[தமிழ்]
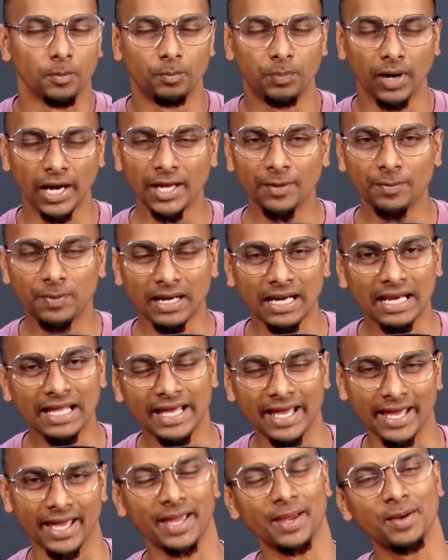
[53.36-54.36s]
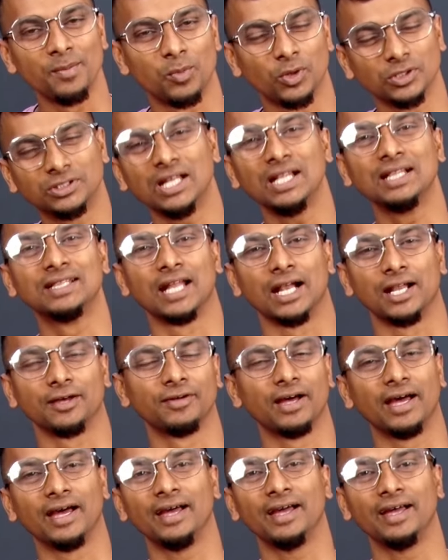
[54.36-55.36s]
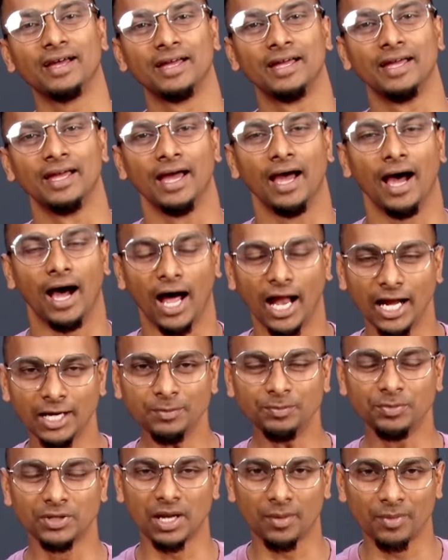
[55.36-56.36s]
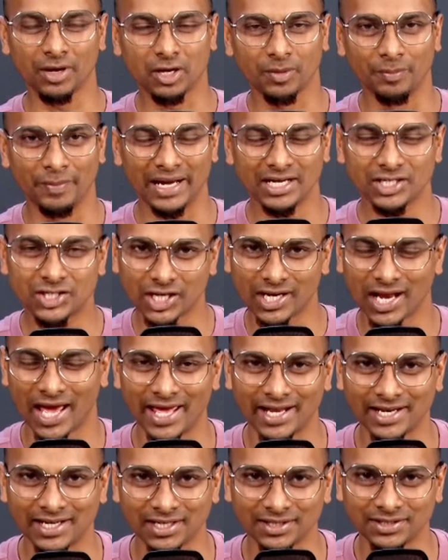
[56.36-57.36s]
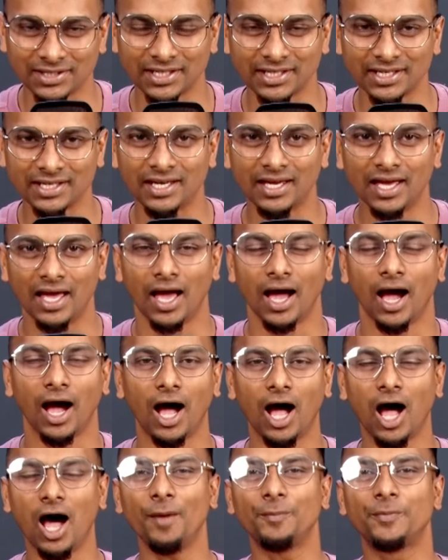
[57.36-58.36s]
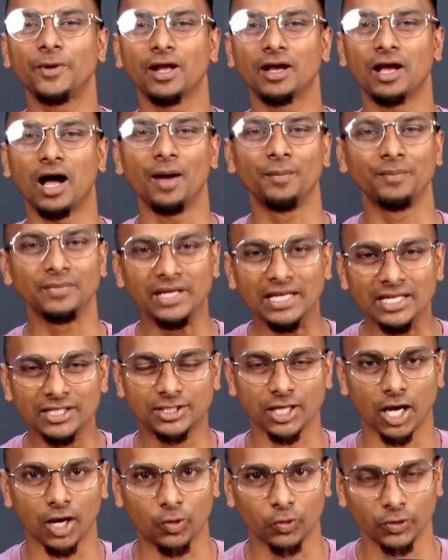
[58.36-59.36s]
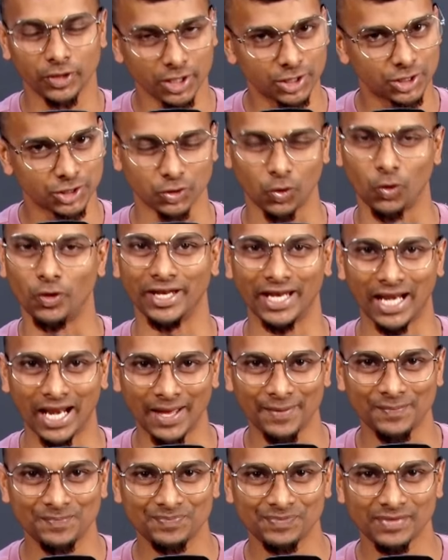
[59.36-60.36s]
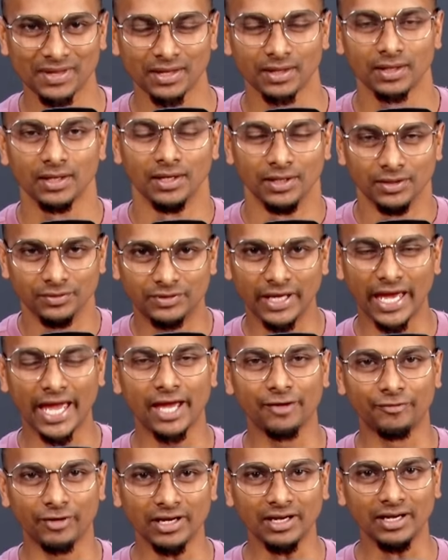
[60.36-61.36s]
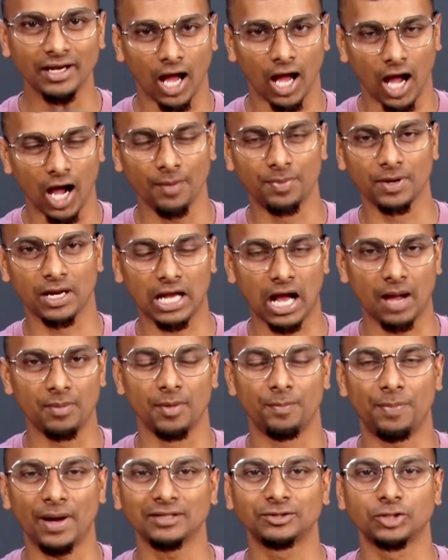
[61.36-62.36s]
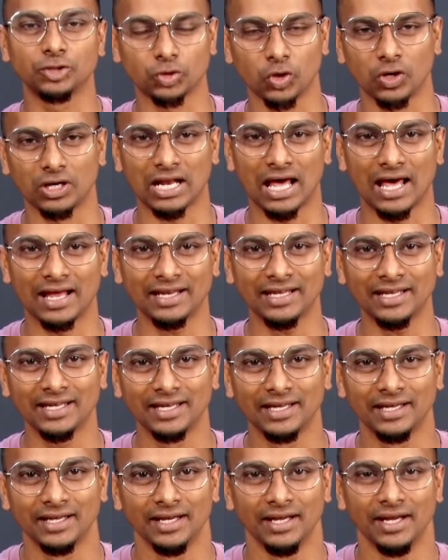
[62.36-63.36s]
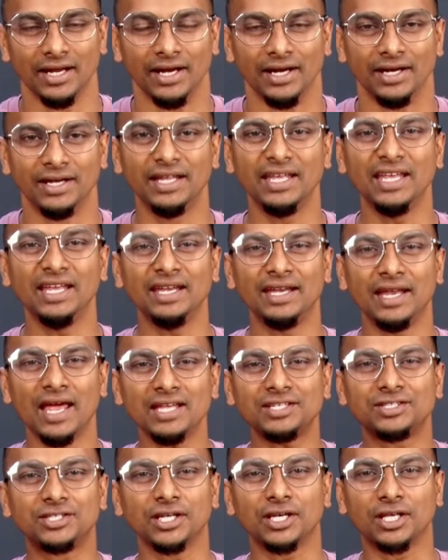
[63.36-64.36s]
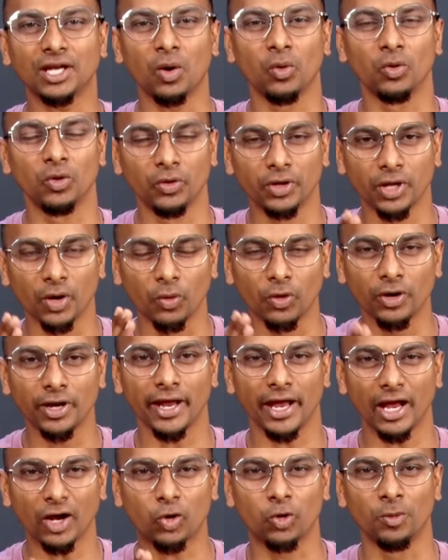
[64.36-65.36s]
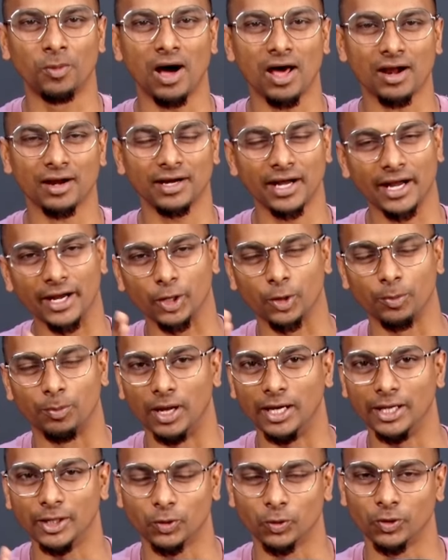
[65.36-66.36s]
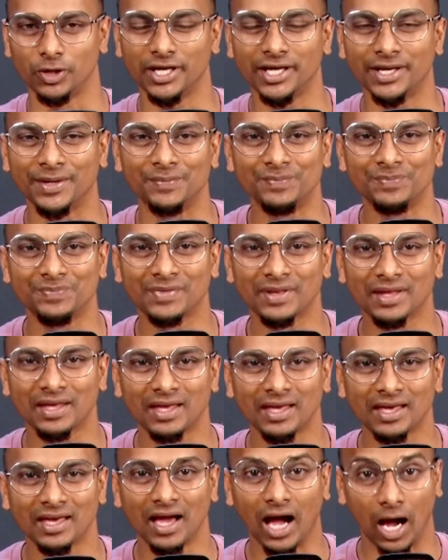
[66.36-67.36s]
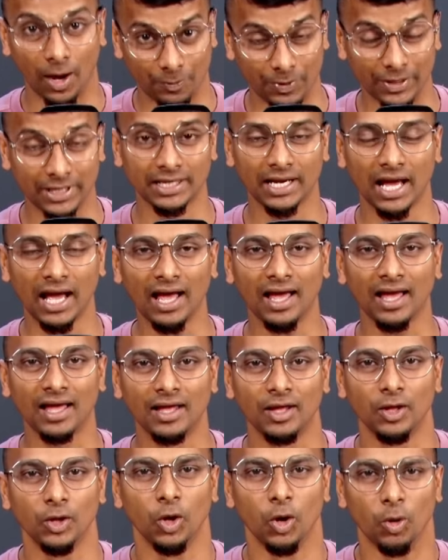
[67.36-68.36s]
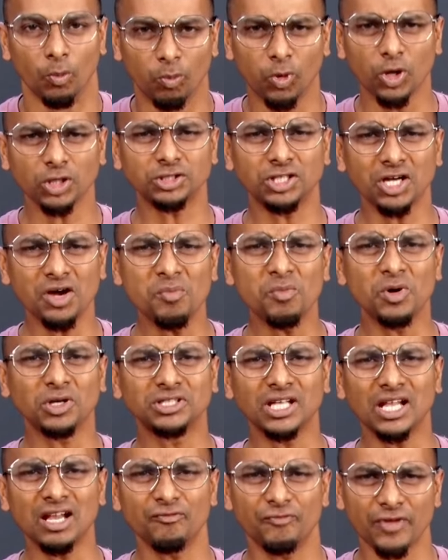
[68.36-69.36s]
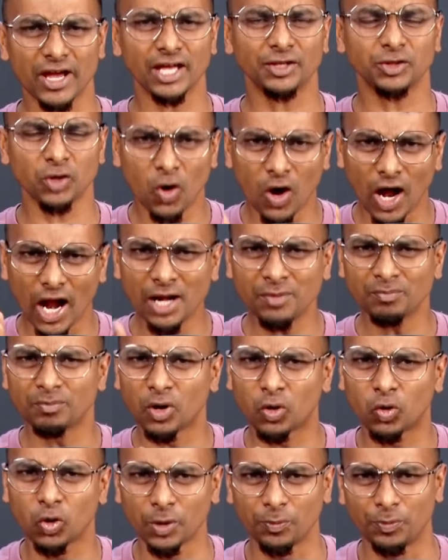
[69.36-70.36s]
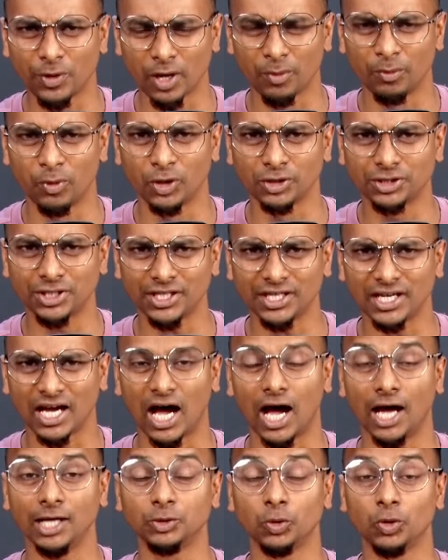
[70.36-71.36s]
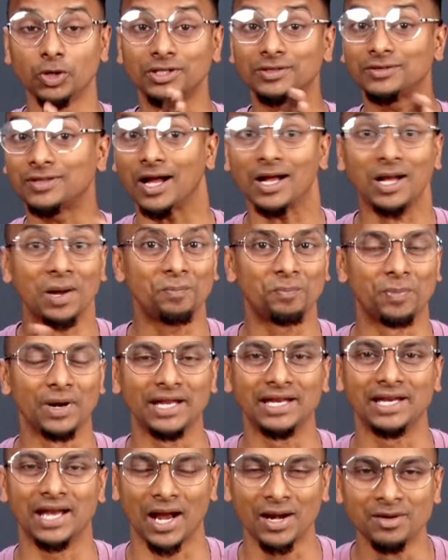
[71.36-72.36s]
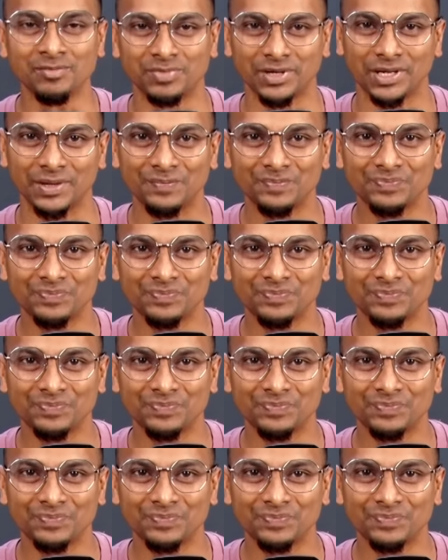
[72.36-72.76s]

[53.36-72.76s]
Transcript: பைபிள்லேயே முதல் தடவை அன்பு நமக்கு மென்ஷன் ஆகிருக்கிறது ஆப்ரகாம் ஈசாக்குடைய ஸ்டோரியில் தேவன் ஆபிரகாமை பார்த்து சொல்கிறாரு நீ நேசிக்கிற உன்னுடைய ஒரே குமாரன் எனக்கு பலி கொடு அப்படின்னா முத முதல் வேதம் அன்பை குறிப்பிடும்போது அது ஒரு தகப்பனின் அன்பு